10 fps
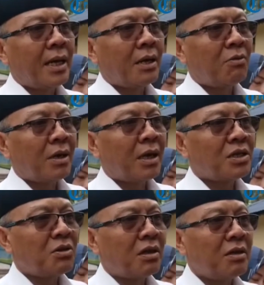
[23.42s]
Hari Keluarga
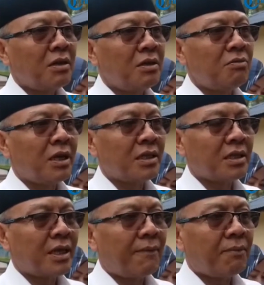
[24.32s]
Nasional ini sudah
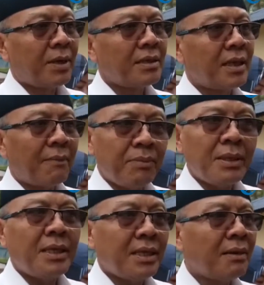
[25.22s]
ditetapkan
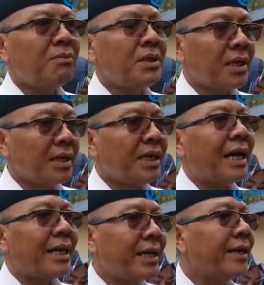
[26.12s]
tapi tidak menjadi
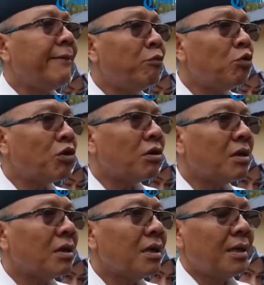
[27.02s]
hari yang libur
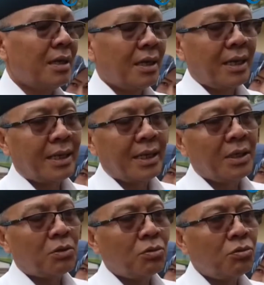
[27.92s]
karena
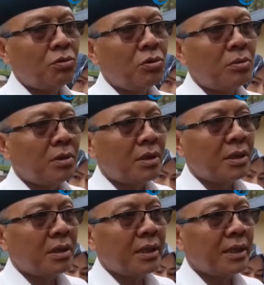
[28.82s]
itu
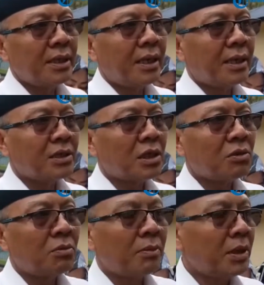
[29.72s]
eh, ini adalah
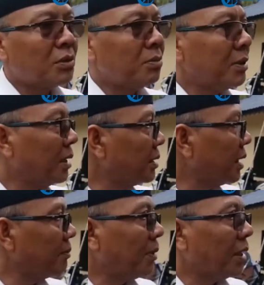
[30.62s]
satu momentum yang
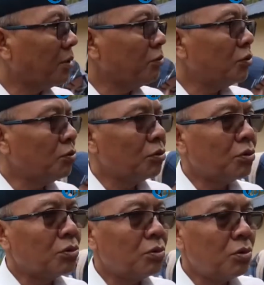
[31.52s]
sangat bagus
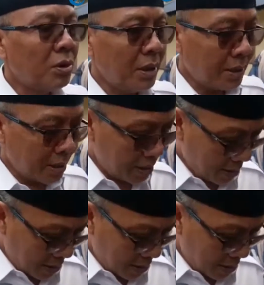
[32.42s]
untuk kita